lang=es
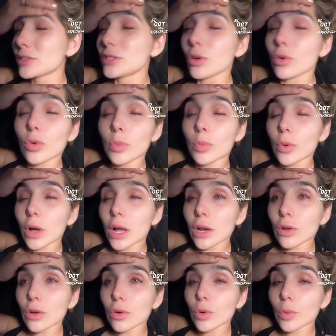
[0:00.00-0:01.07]
si ocupo
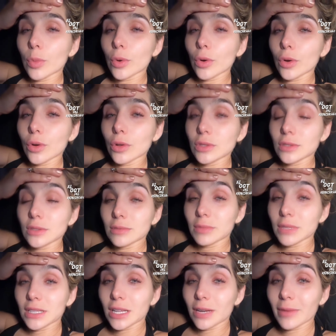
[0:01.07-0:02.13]
algo, ocupo
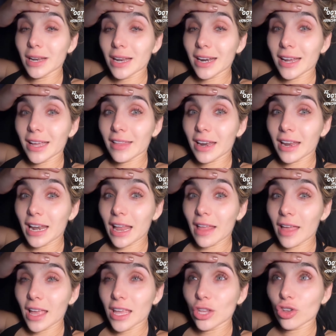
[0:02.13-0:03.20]
meterme a la regadera
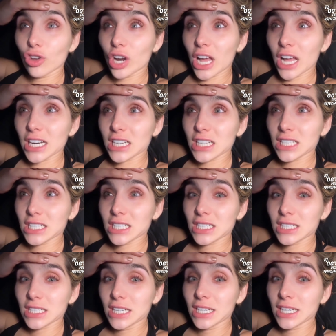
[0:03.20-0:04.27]
helada y llorar
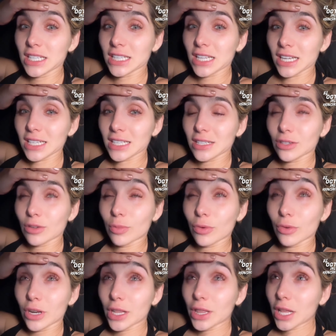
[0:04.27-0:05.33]
y gritar. No
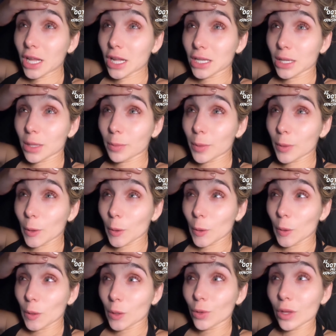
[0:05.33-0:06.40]
puedo gritar,
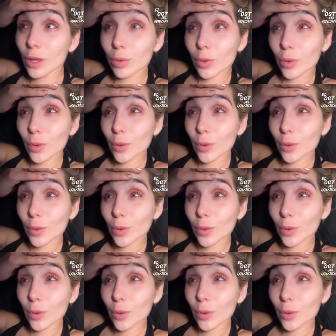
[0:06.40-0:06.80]
no debo.